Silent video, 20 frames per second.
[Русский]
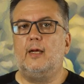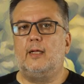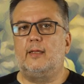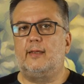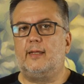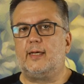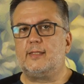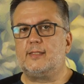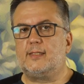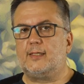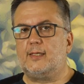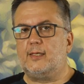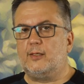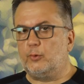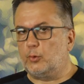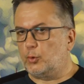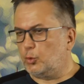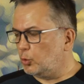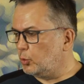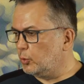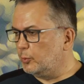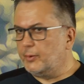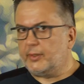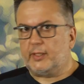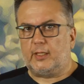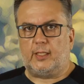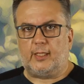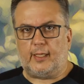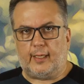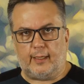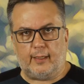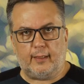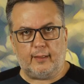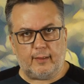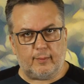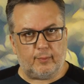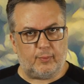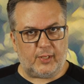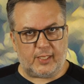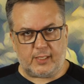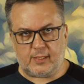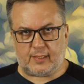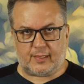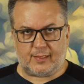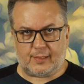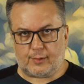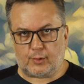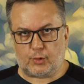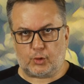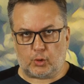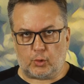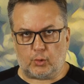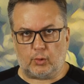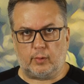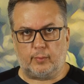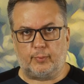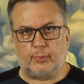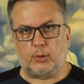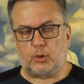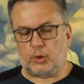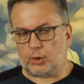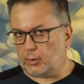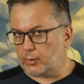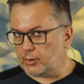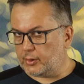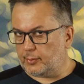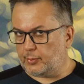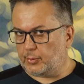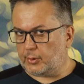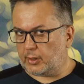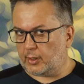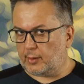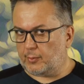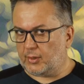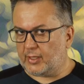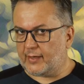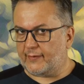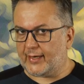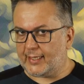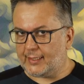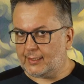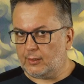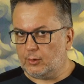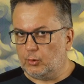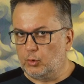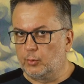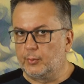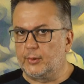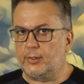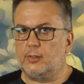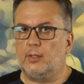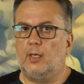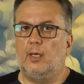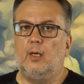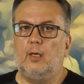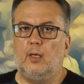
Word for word: Нацики от Тубетея бесятся, что пришлось о переименовании думать.